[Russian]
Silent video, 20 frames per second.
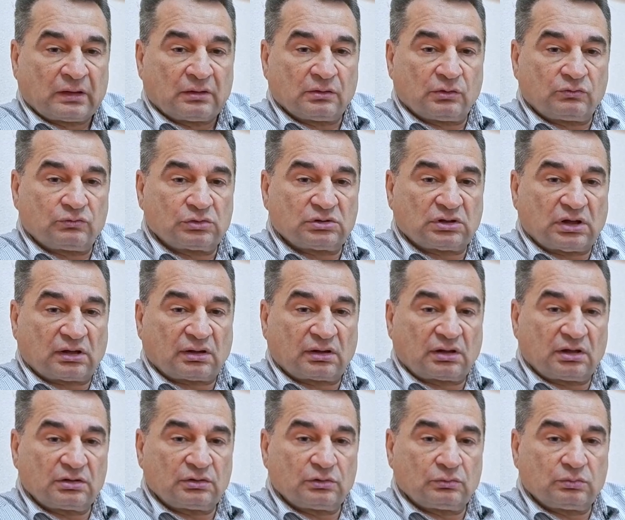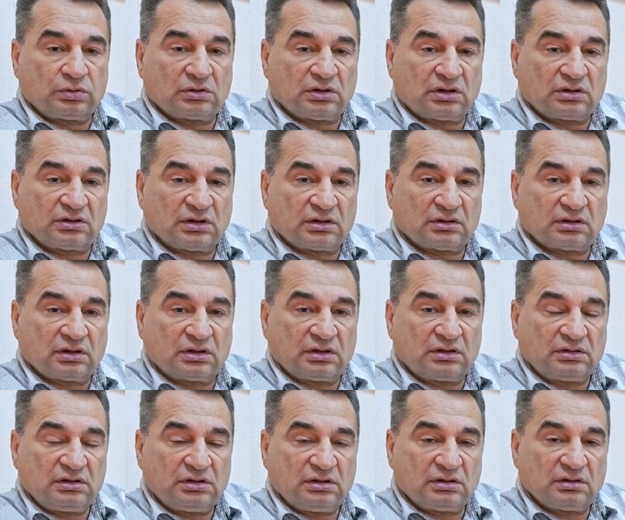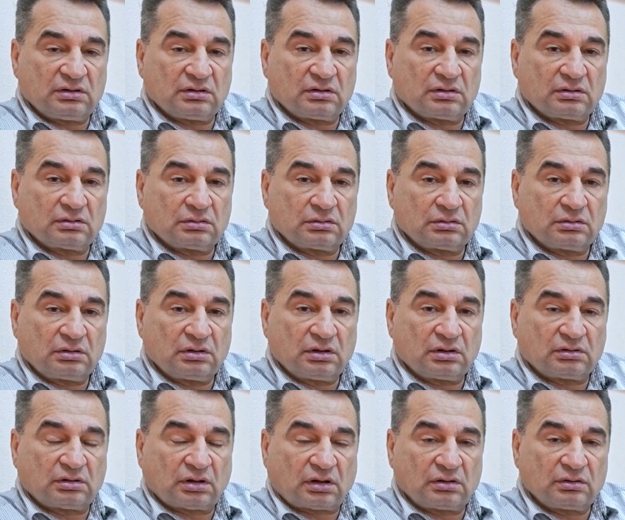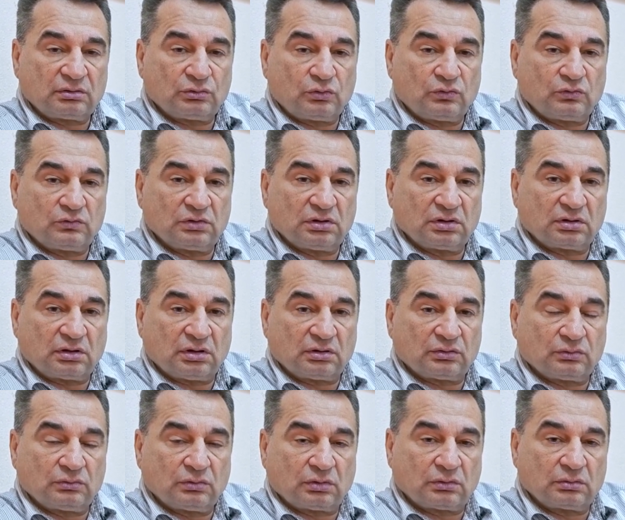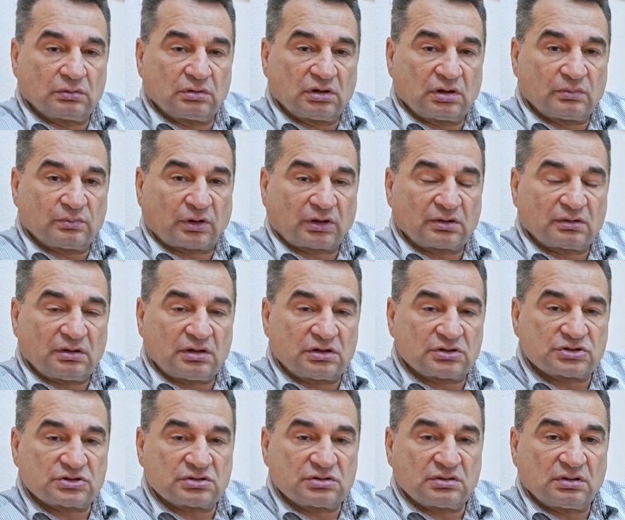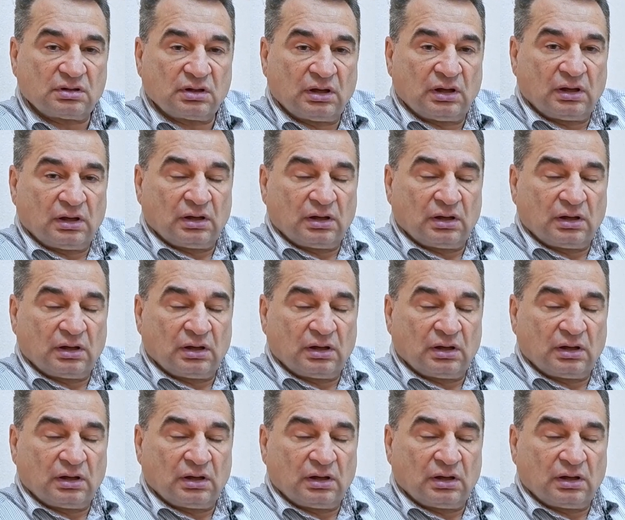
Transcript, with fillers: Но ну вот Аркадию была дана идея, некоторая новая, которую я предложил,